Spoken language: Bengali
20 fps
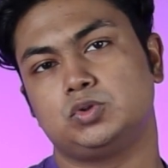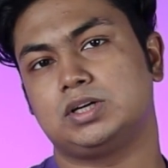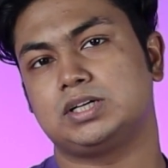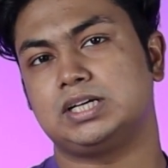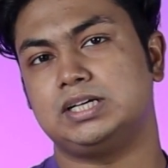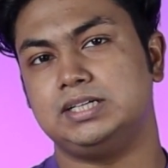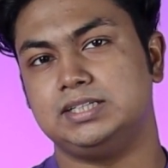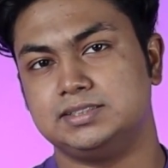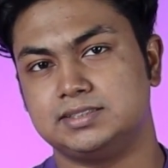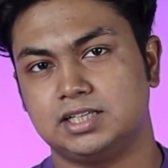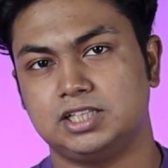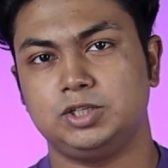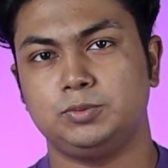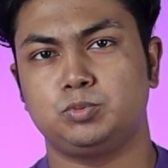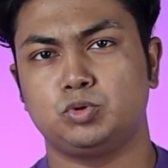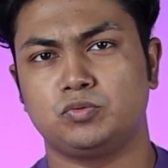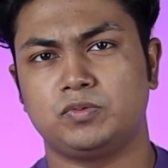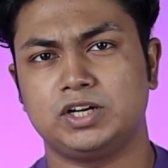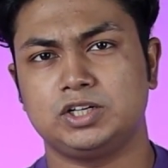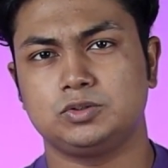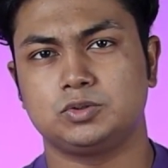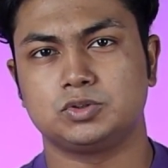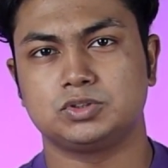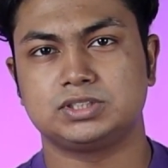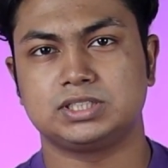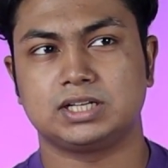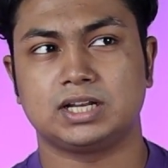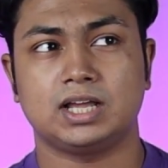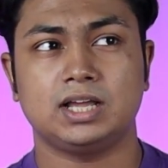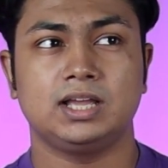সুন্দর একটা ডিজাইনই প্রোভাইড
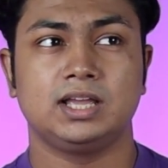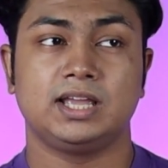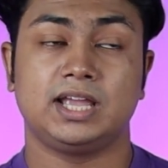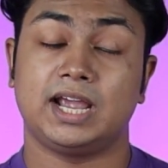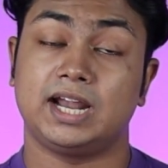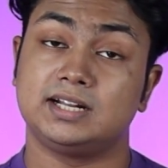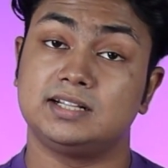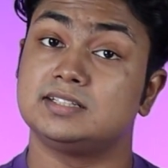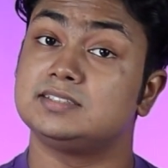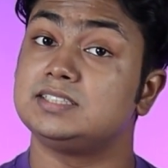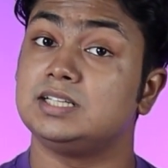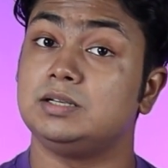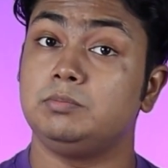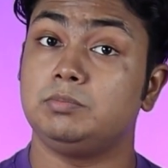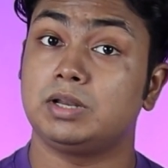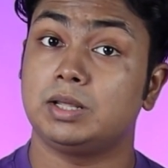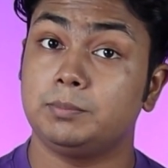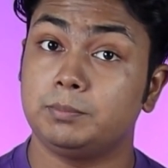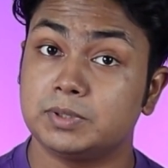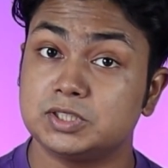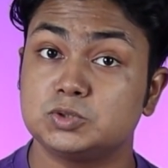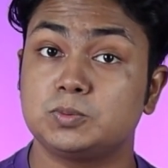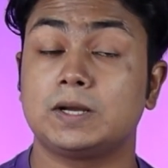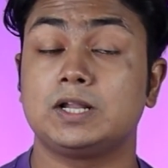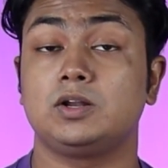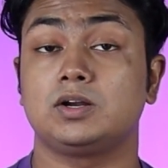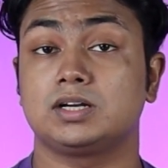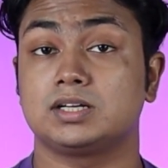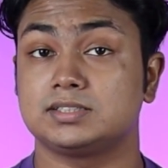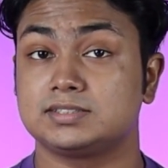করছে না অ্যাট দ্য সেম টাইম বেশ
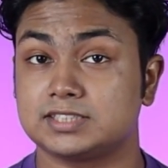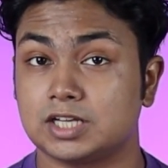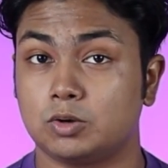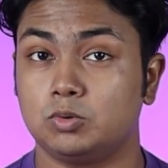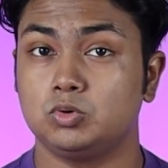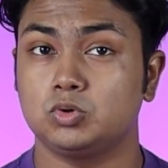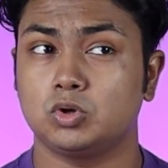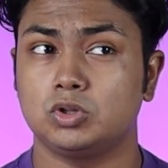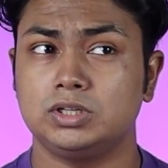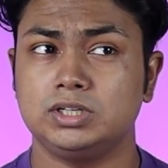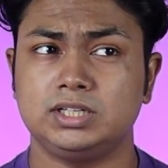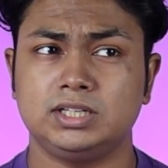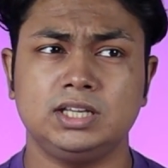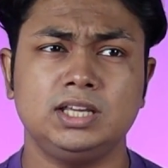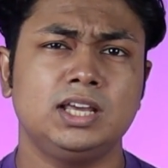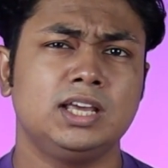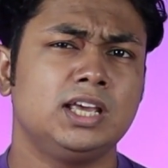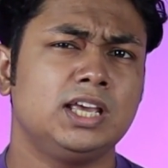ভালো একটা সাউন্ড কোয়ালিটি